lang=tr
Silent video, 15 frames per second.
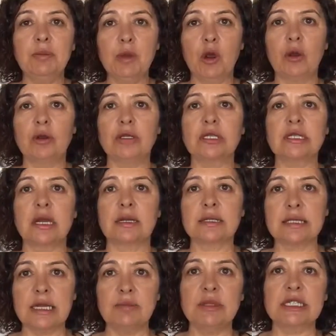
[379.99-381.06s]
Hem ön
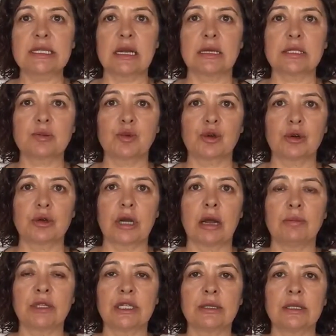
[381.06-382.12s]
lisans hem lisans
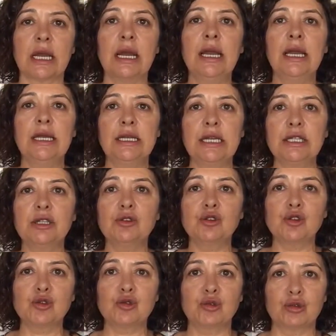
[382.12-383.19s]
programlarında 7.
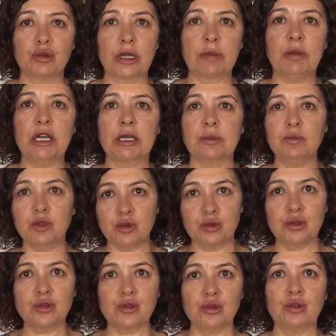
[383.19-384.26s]
sütuna bakın bir
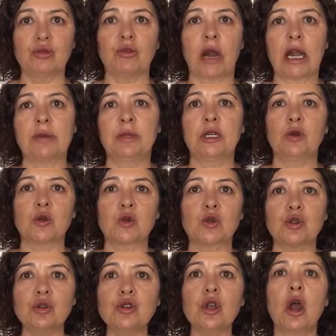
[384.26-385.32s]
sürü sütun var
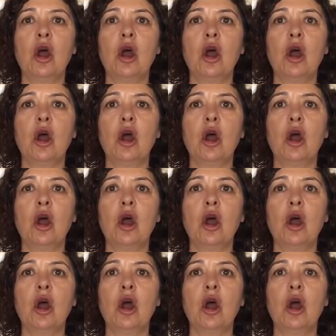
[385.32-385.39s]
biliyorsunuz.